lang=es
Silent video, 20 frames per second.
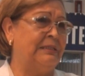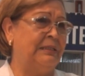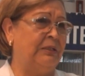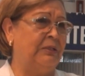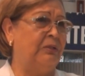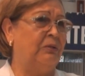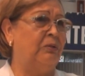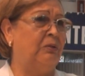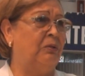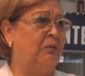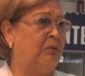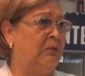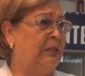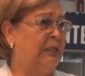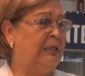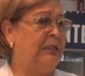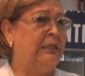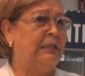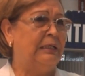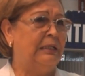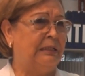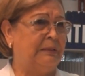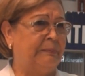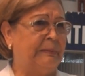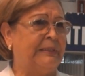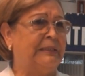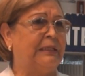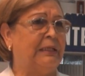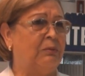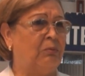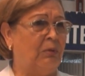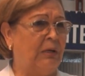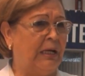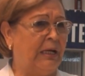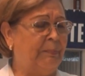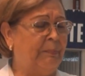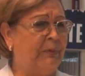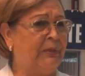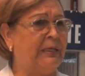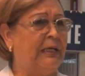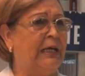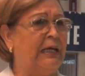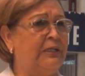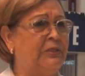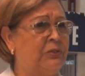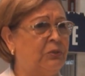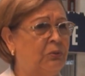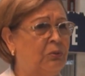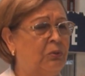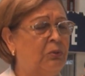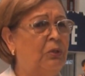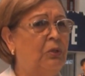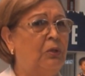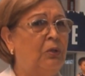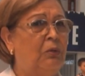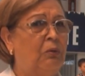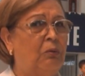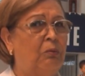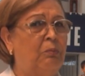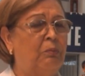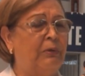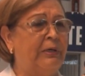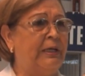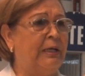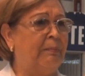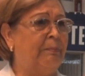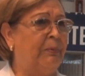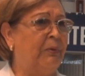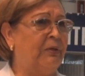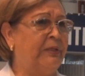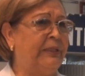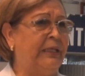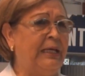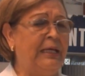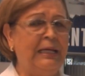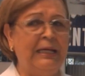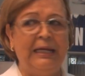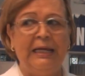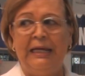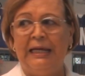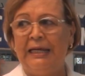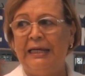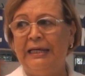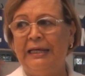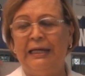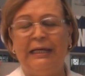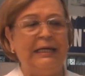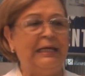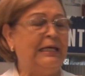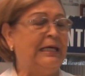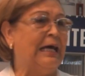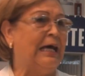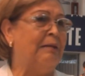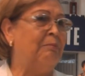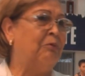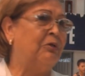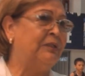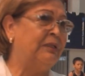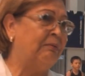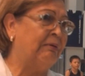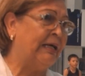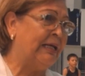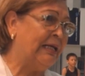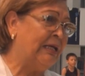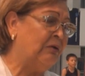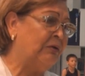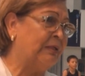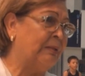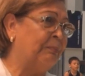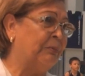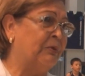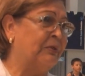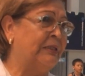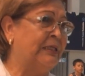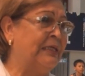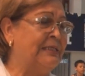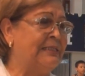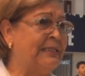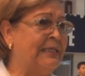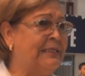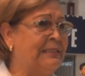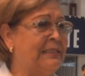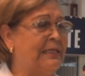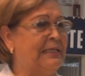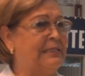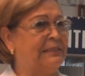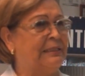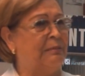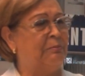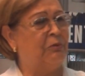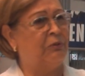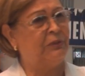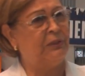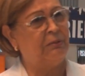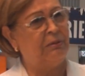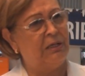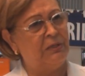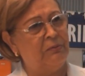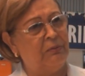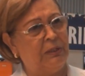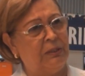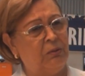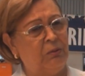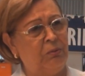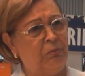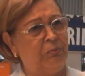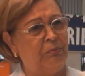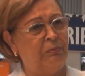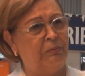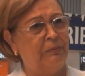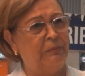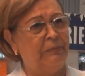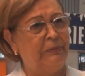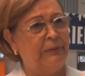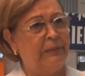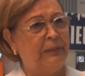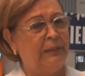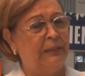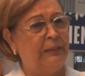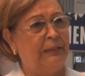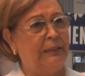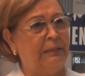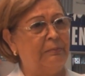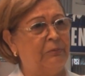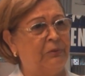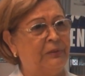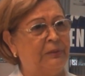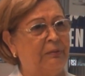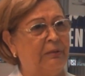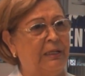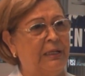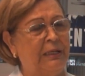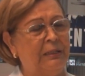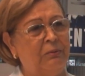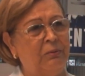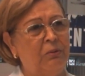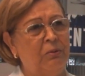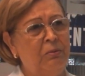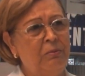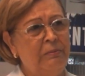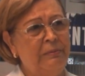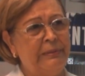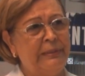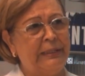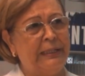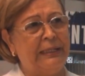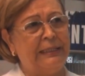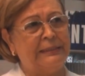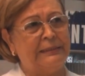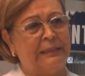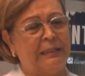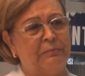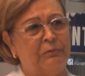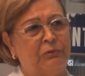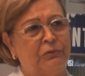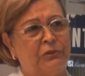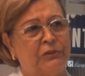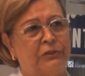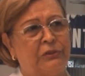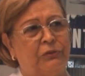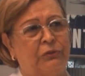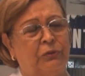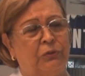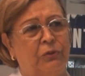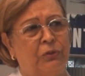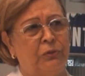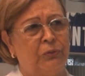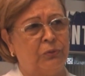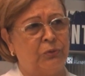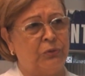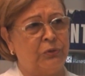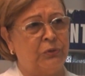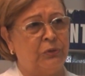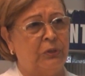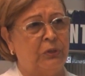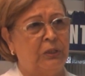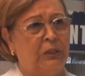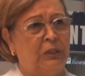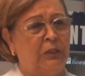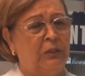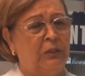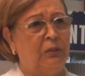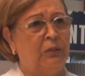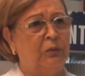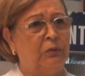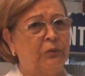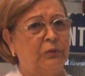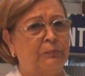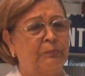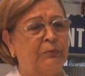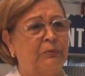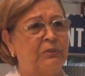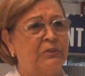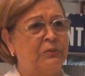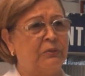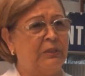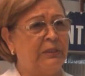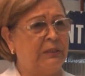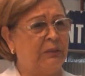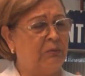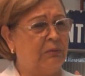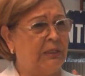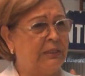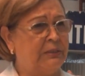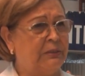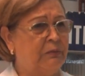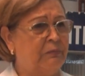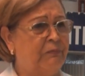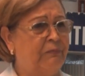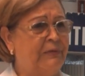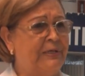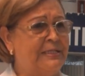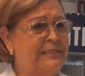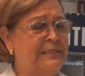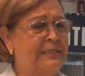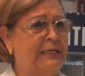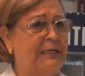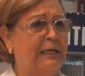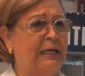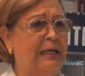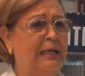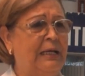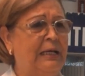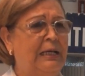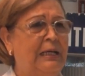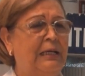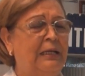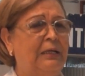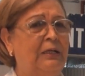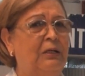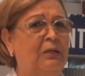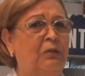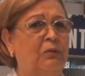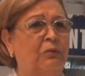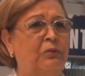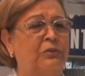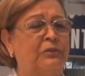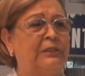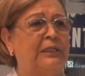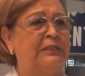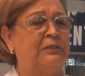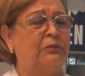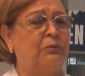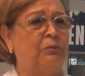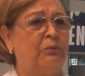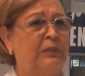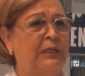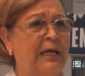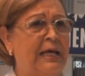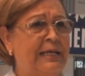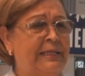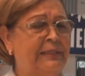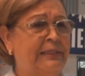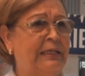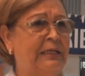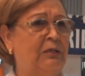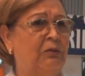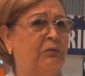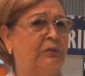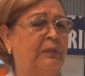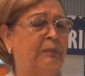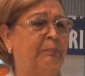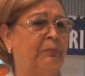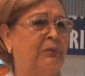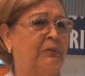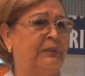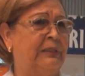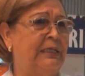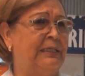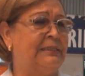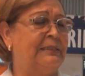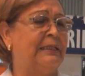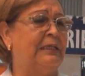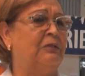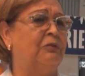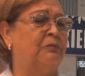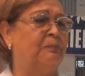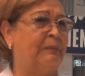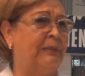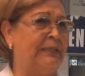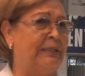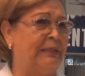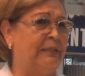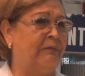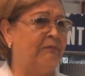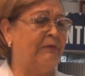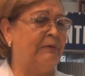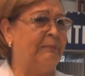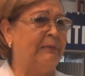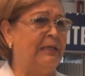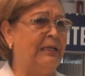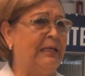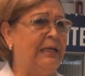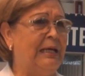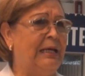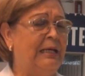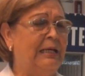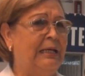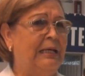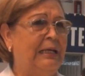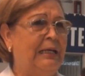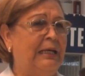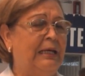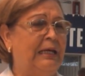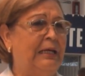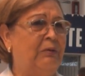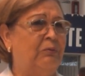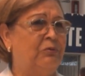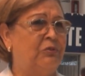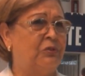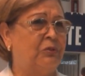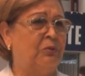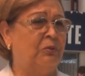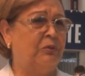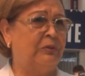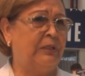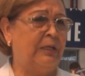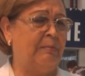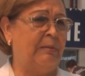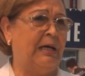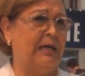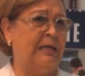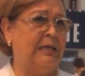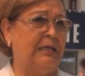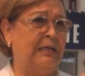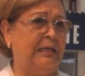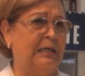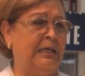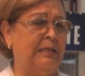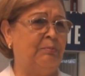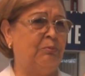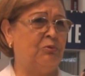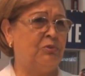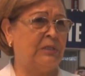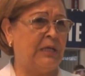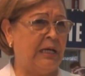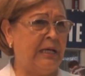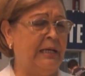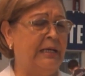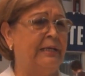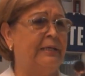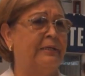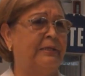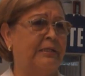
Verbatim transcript: ha sido espectacular porque ha hecho un buen aporte y al motivar a los deportistas está motivando al club. Y al motivar al club estamos todos los profesores de educación física, los estudiantes, los deportistas, los padres de familia en un solo tema, que es buscar